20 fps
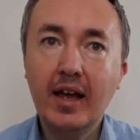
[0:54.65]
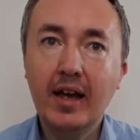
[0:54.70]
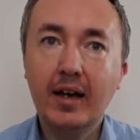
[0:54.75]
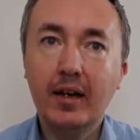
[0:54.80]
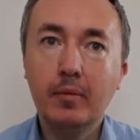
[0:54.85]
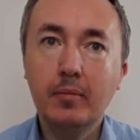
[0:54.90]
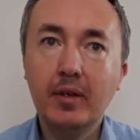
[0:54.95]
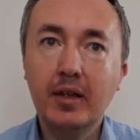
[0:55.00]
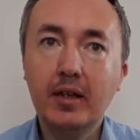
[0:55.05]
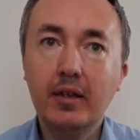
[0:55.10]

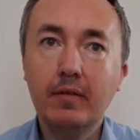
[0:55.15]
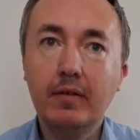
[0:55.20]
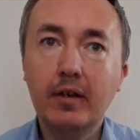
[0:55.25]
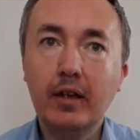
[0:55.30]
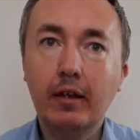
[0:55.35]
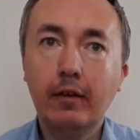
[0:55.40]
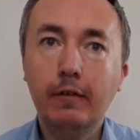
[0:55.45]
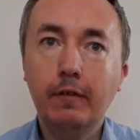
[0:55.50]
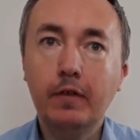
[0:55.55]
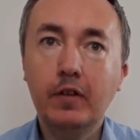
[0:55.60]

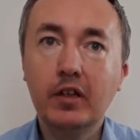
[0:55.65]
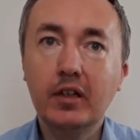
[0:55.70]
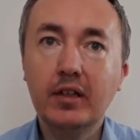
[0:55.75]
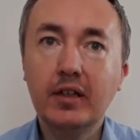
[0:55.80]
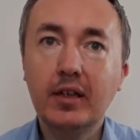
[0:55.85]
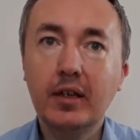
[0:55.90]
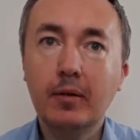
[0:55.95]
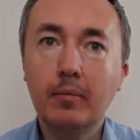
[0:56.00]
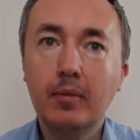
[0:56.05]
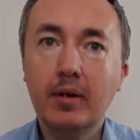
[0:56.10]
Хмелевое
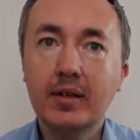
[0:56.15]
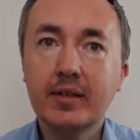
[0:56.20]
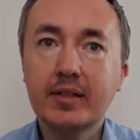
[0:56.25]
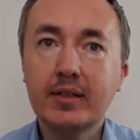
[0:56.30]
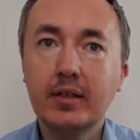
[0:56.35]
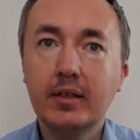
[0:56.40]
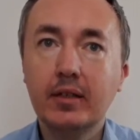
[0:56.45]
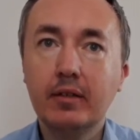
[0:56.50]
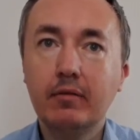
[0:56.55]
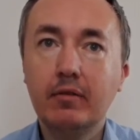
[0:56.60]
эфирное
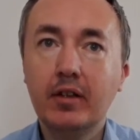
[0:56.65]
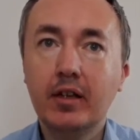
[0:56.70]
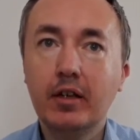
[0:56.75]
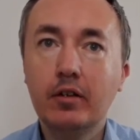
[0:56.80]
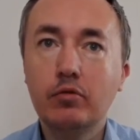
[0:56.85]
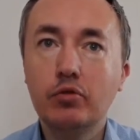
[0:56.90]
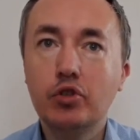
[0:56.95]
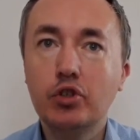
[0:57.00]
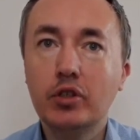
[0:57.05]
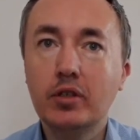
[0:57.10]
масло,
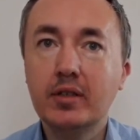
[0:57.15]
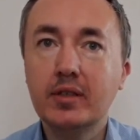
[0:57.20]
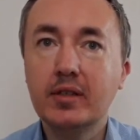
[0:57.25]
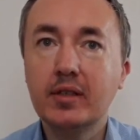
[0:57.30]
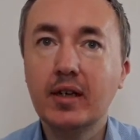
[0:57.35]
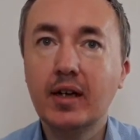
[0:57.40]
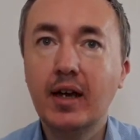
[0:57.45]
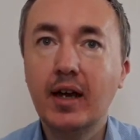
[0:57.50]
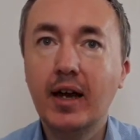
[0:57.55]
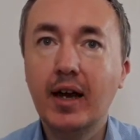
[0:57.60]

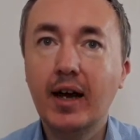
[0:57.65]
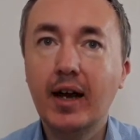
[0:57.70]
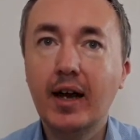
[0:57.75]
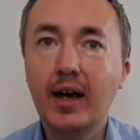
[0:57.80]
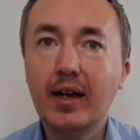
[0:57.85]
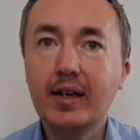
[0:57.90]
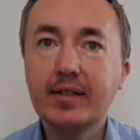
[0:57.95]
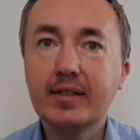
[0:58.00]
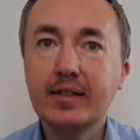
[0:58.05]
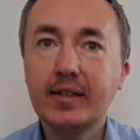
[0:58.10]
являющееся
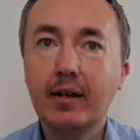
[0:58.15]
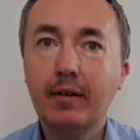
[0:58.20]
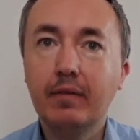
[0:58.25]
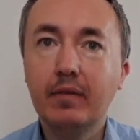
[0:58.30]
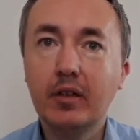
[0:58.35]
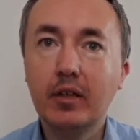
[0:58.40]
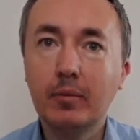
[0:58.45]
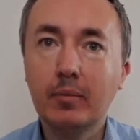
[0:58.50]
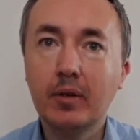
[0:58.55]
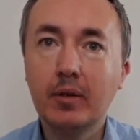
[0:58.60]

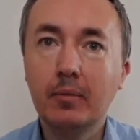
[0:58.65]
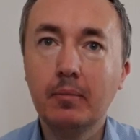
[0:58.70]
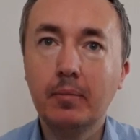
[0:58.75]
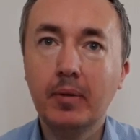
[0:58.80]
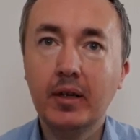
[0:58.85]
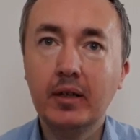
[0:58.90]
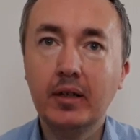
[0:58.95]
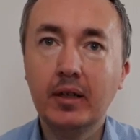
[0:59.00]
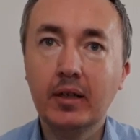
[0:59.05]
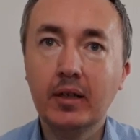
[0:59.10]
основным
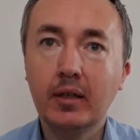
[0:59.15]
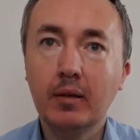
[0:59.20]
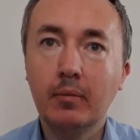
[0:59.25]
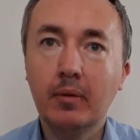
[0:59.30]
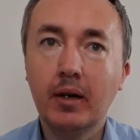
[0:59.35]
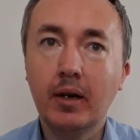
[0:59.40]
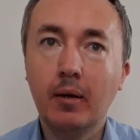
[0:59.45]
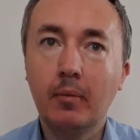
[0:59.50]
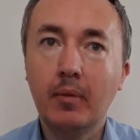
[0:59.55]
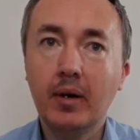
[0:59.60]
компонентом
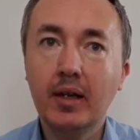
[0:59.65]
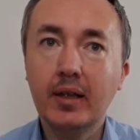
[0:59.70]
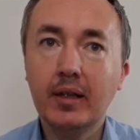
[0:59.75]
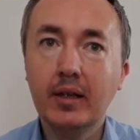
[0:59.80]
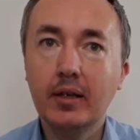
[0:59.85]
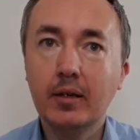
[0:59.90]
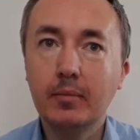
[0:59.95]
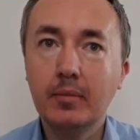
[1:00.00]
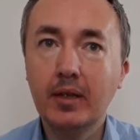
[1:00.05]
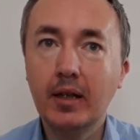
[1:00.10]
аромата
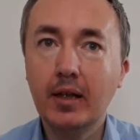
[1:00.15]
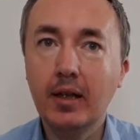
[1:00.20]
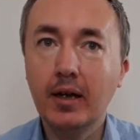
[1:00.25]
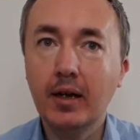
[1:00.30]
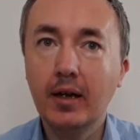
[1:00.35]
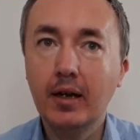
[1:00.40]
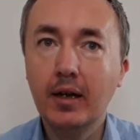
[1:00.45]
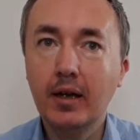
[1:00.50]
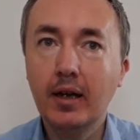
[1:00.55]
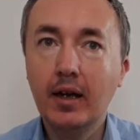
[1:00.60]
хмеля,